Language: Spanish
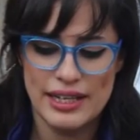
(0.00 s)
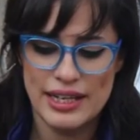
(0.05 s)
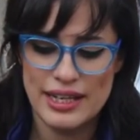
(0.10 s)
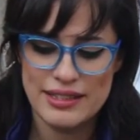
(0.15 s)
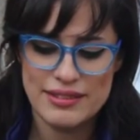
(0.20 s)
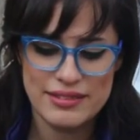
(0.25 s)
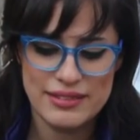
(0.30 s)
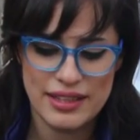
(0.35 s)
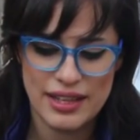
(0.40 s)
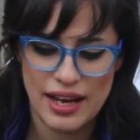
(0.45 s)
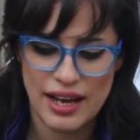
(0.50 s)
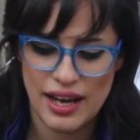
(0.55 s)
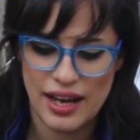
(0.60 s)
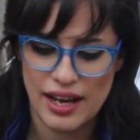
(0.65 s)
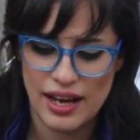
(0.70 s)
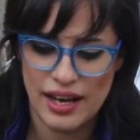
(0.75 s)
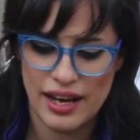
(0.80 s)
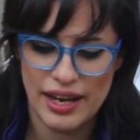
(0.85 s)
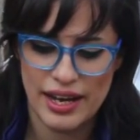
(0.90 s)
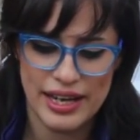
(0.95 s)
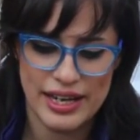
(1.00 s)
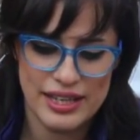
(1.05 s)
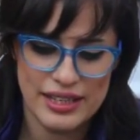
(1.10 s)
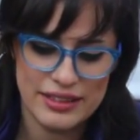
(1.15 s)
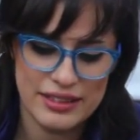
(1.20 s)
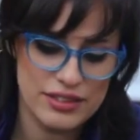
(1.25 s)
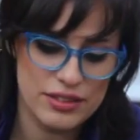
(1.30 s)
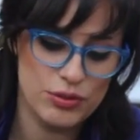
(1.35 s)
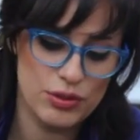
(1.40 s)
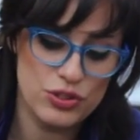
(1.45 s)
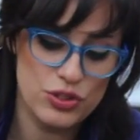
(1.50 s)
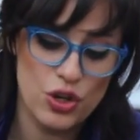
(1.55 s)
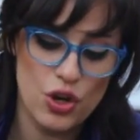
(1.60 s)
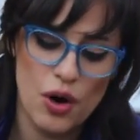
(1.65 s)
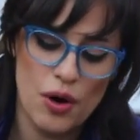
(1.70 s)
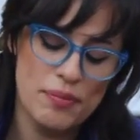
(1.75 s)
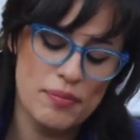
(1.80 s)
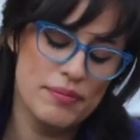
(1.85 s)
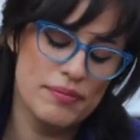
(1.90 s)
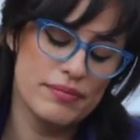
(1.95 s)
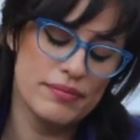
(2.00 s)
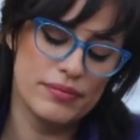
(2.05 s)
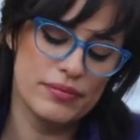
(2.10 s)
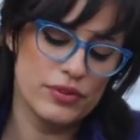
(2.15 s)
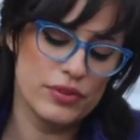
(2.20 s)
esta, situación,